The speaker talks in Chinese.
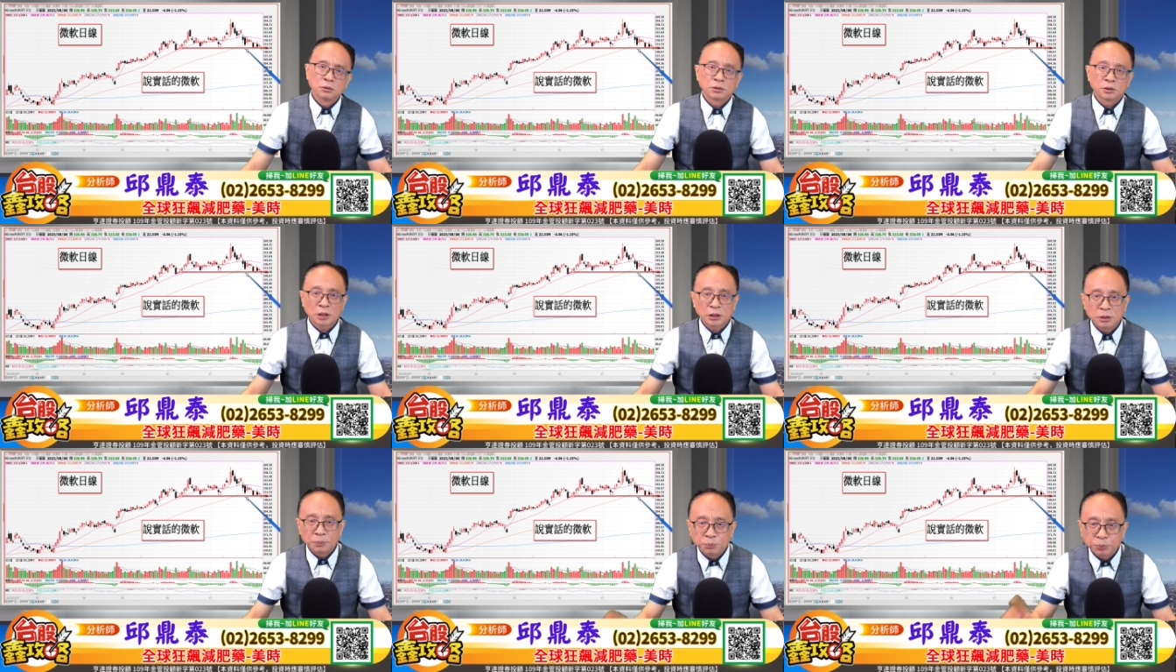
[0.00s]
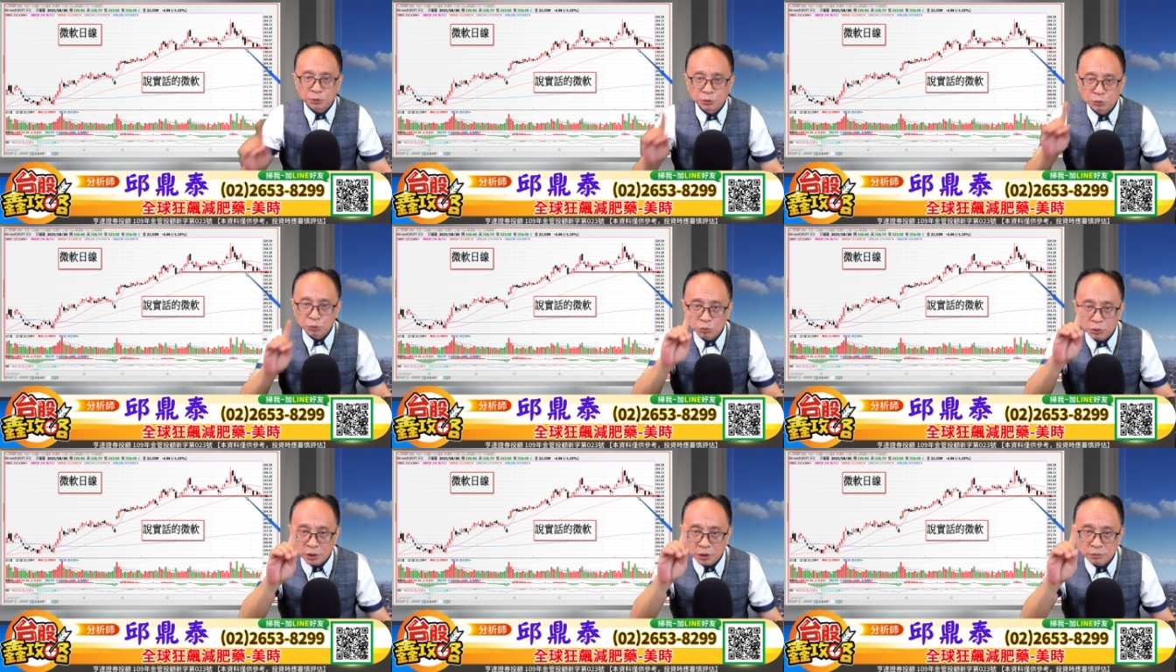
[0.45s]
但是不
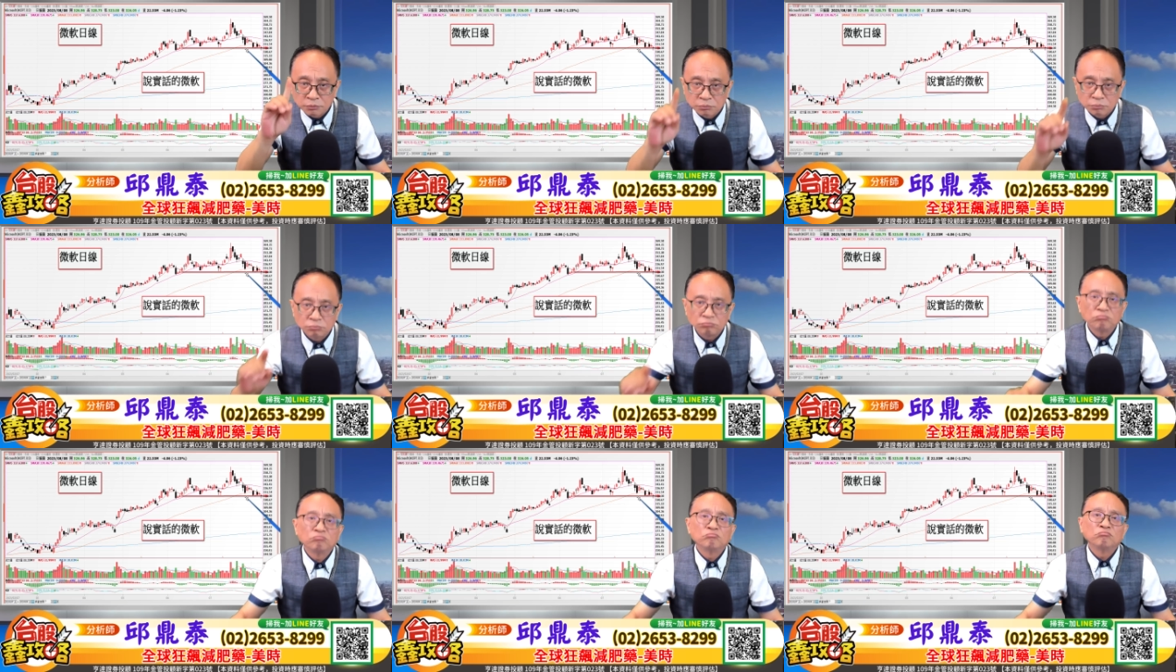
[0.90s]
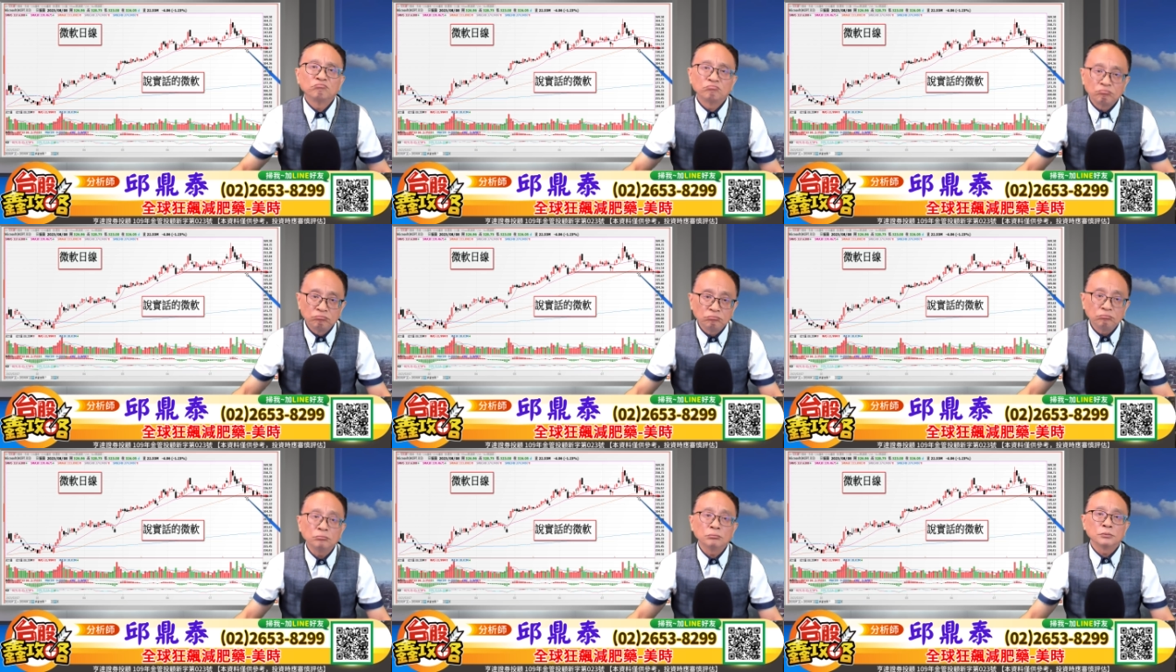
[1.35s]
对，
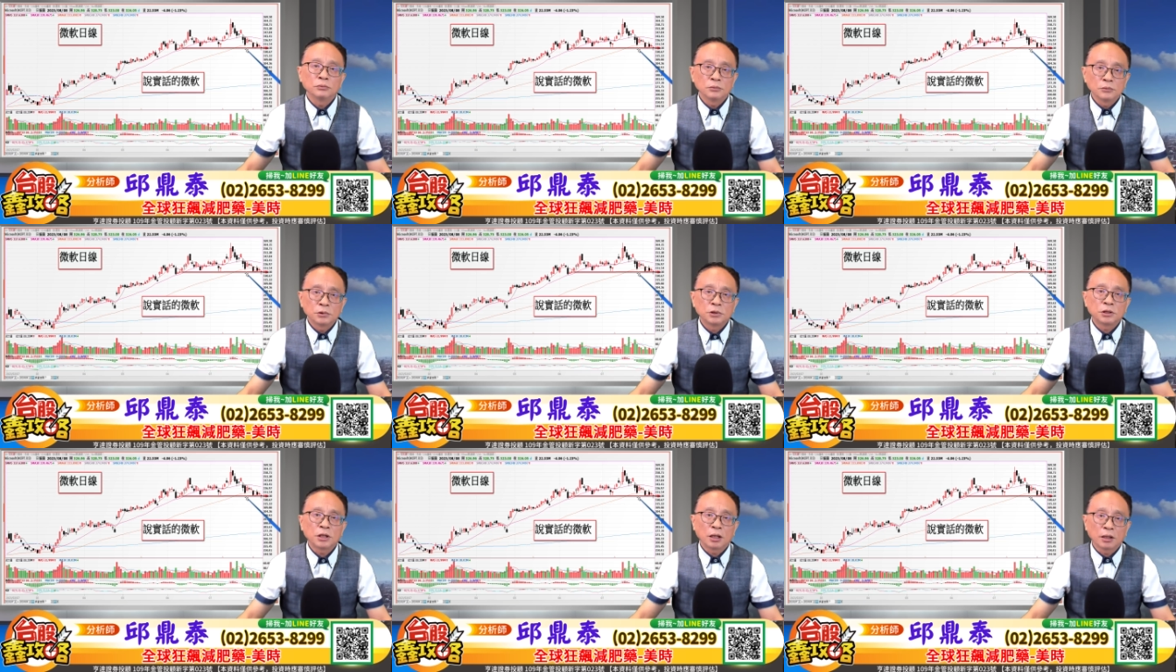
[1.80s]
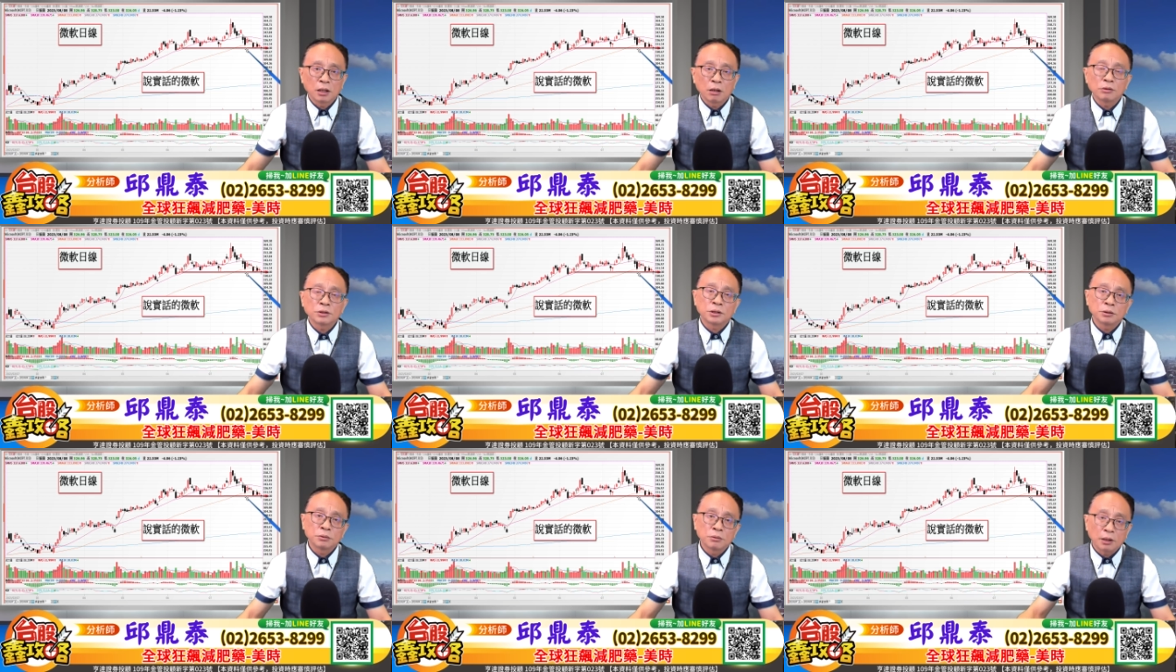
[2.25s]
嗯，讲老
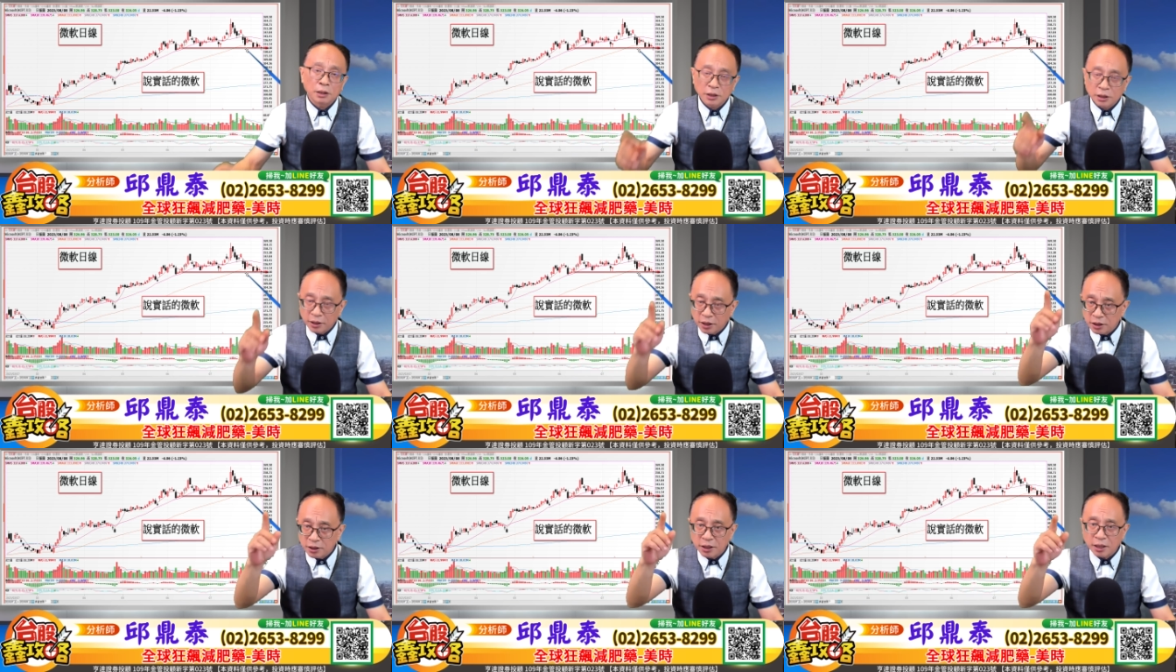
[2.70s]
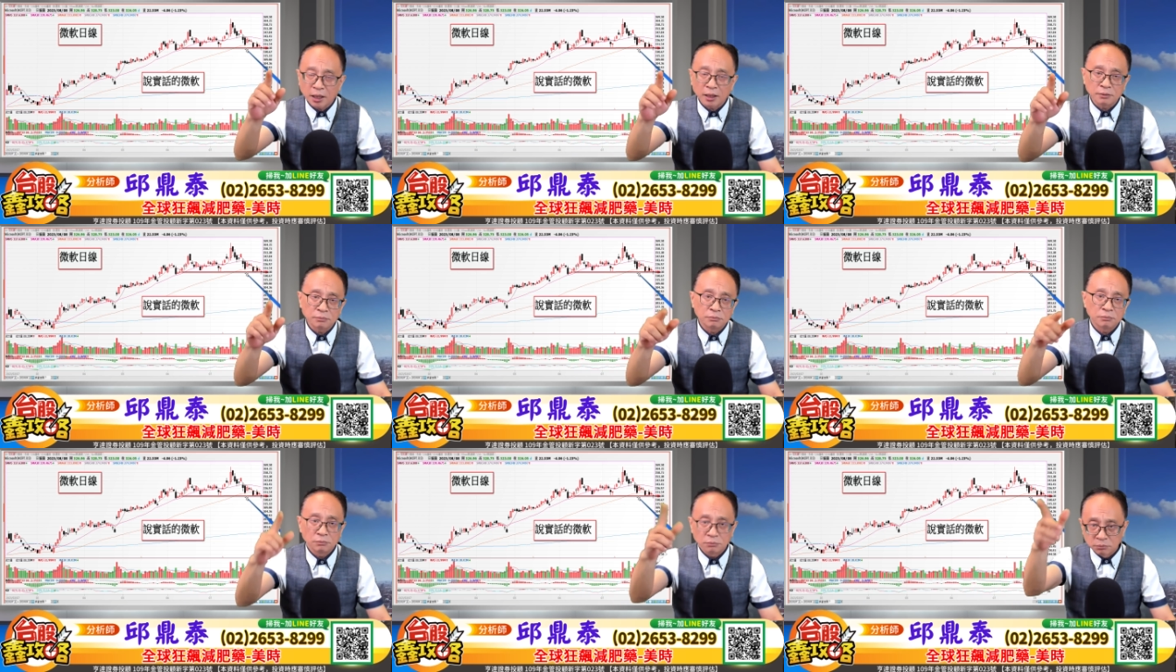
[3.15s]
实话的言阳
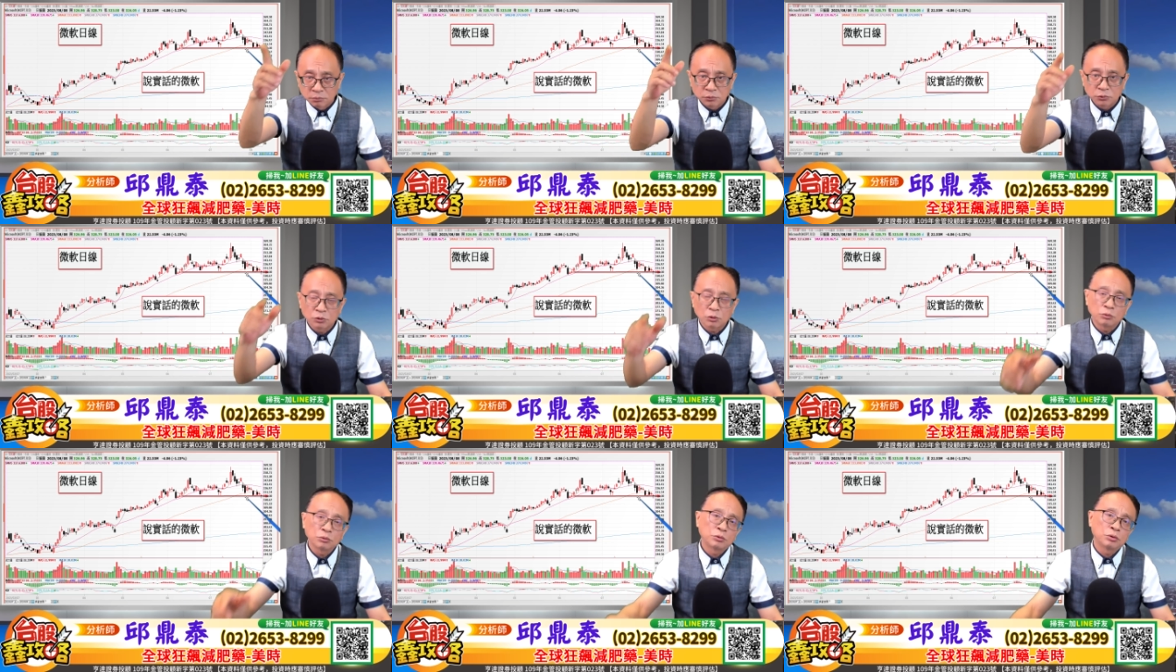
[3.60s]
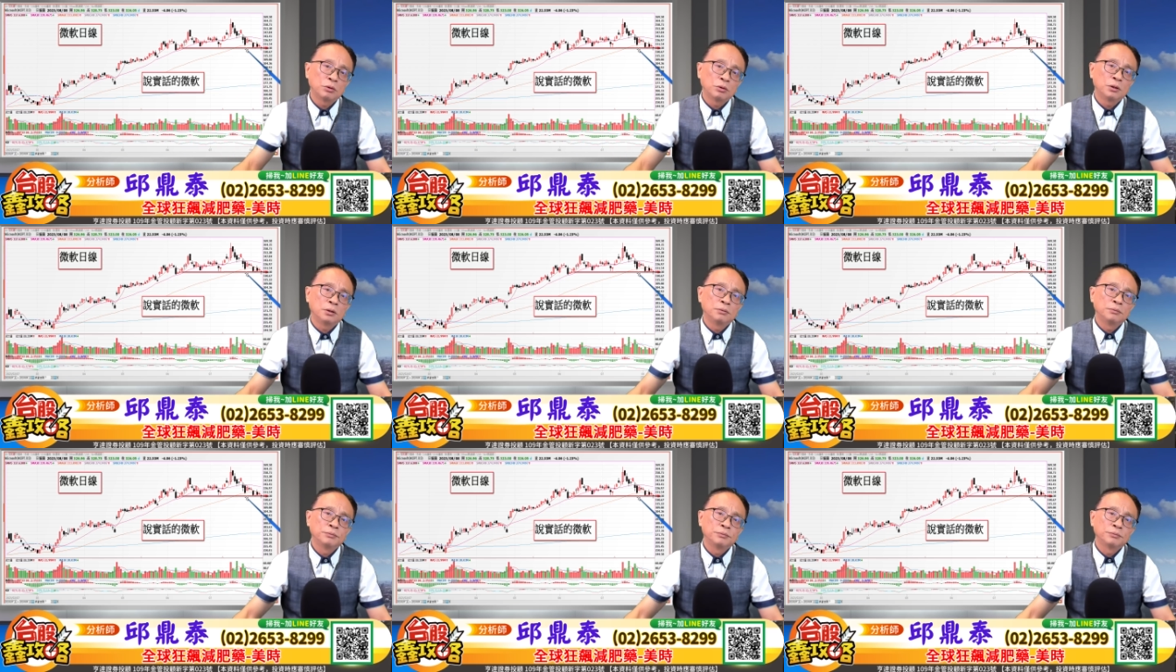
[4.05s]
重挫，
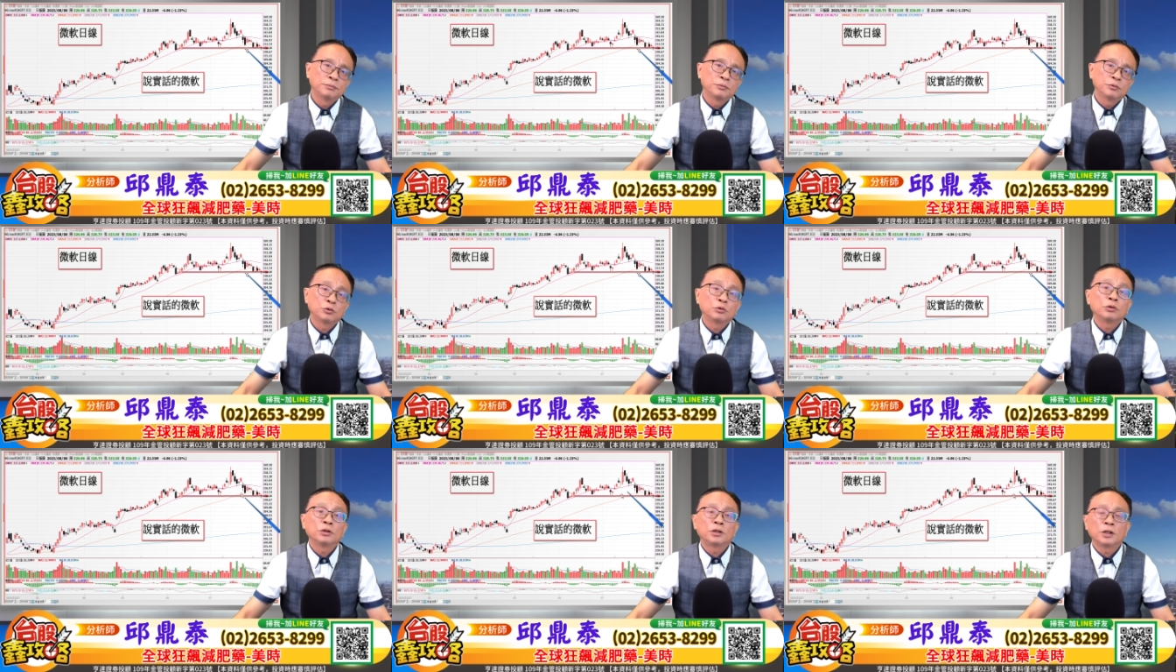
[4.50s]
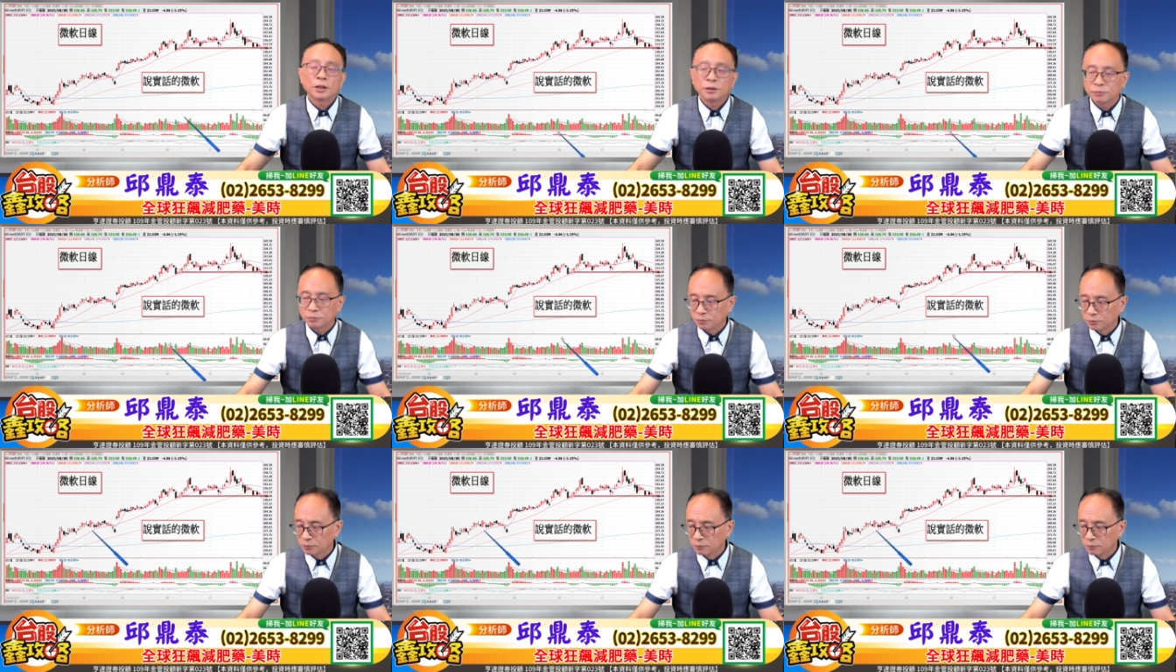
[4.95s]
昨天